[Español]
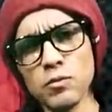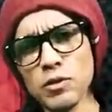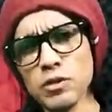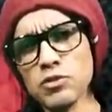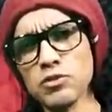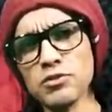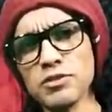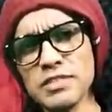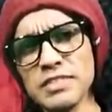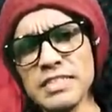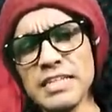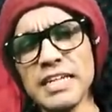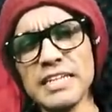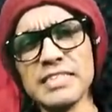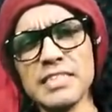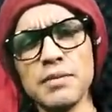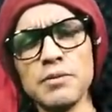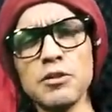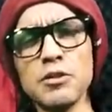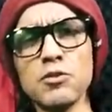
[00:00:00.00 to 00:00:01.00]
Wilson sí ha
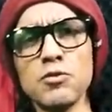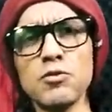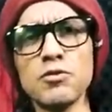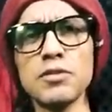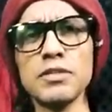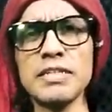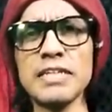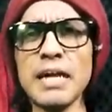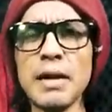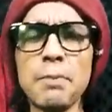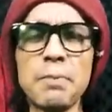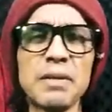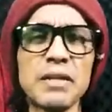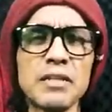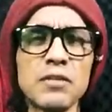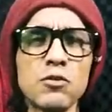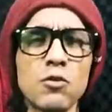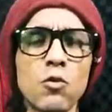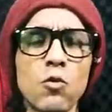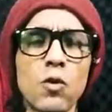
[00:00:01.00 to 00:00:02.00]
sabido y ha
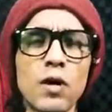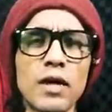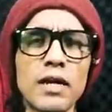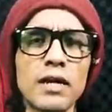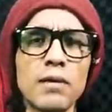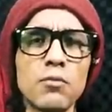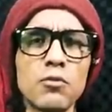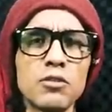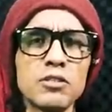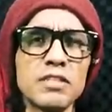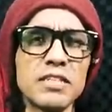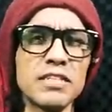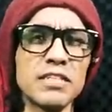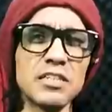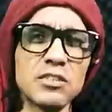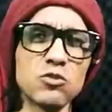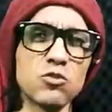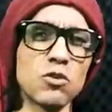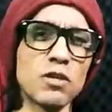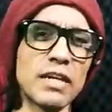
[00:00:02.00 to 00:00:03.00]
aprendido a jugar la bolsa
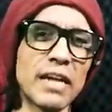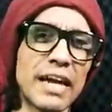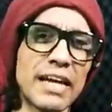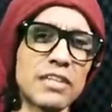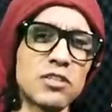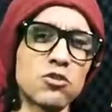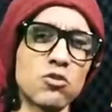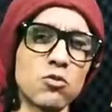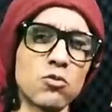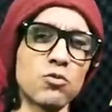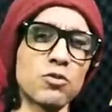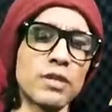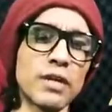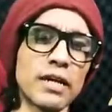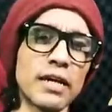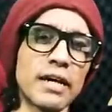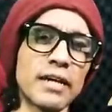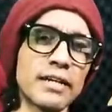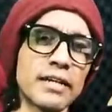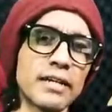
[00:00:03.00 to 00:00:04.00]
y eso le ha hecho
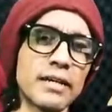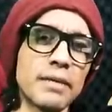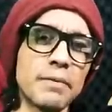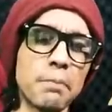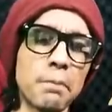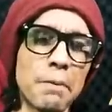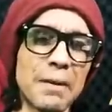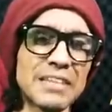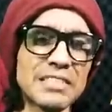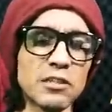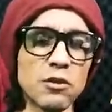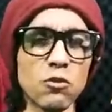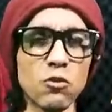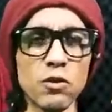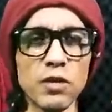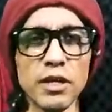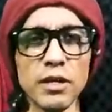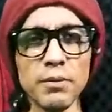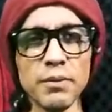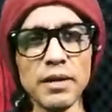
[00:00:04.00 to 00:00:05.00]
una carrera más
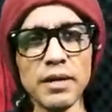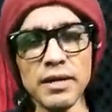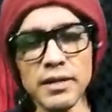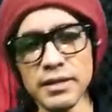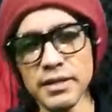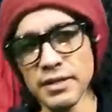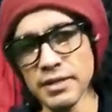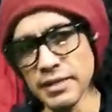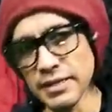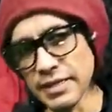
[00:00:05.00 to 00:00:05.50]
longeva